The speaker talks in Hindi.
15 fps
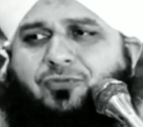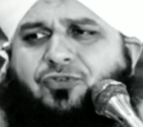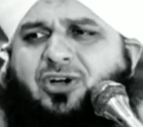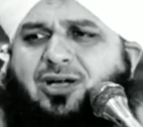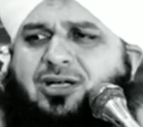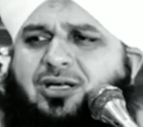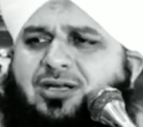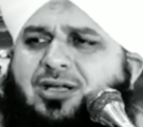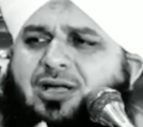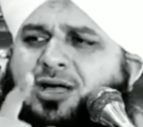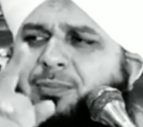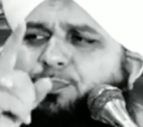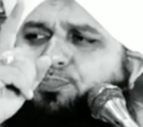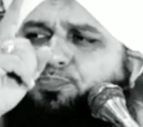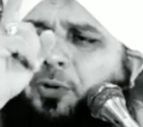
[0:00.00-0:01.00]
फकर
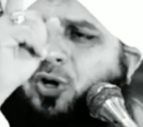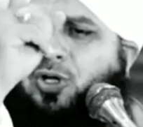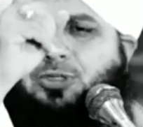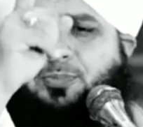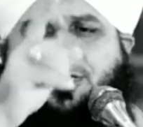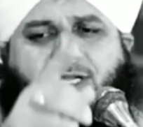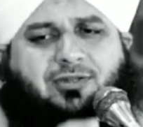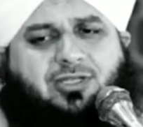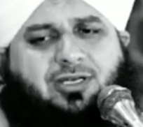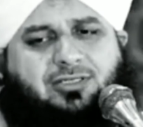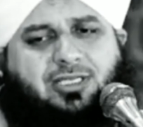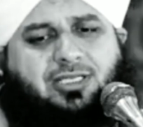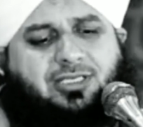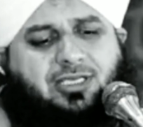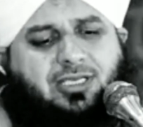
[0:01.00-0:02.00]
का बहुत बड़ा
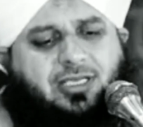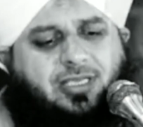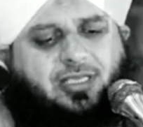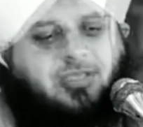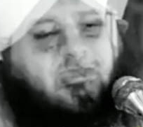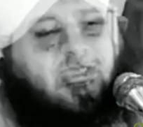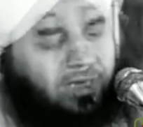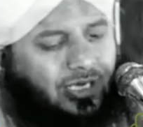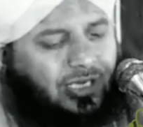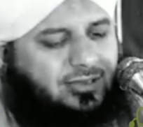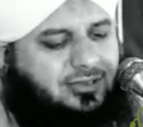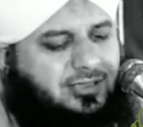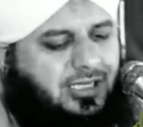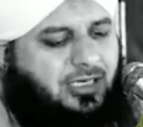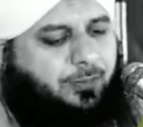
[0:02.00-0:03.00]
दर्जा ये है कि तेरा
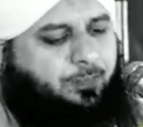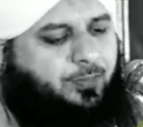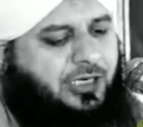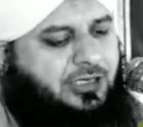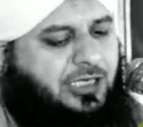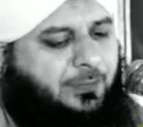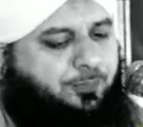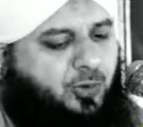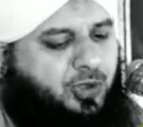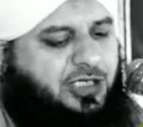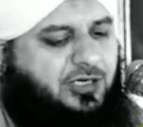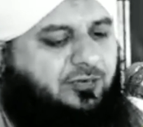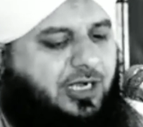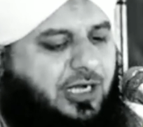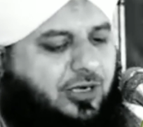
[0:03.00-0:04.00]
दिल
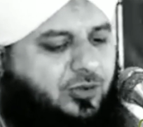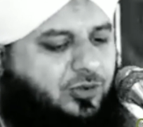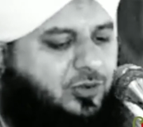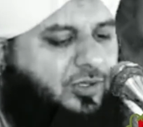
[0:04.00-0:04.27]
पर्दापोशी वाला हो